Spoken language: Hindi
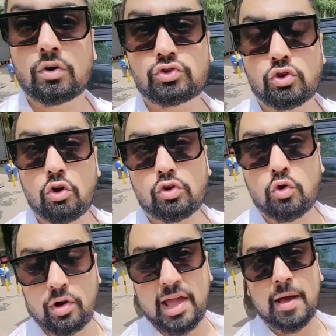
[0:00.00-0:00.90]
स्टोर
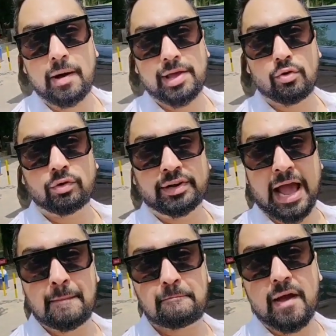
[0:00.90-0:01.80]
खुल गया है भाइयों
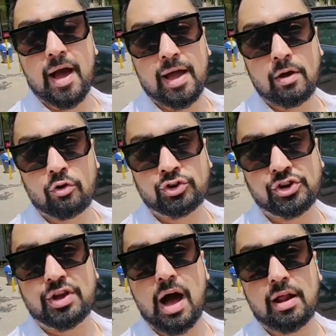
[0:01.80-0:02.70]
टाइम पे आए और
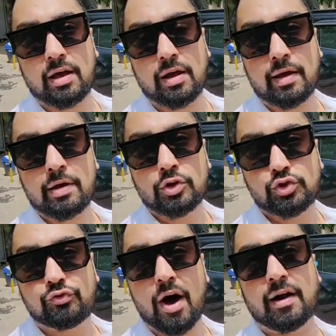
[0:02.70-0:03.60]
शिकार करें
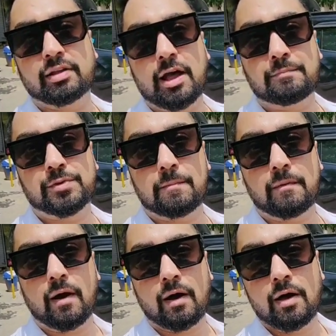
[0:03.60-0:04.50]
स्वागत है आप
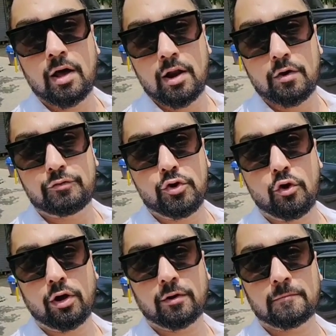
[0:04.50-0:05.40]
सबका लव यू
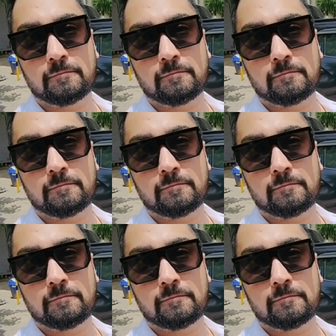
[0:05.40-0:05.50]
ऑल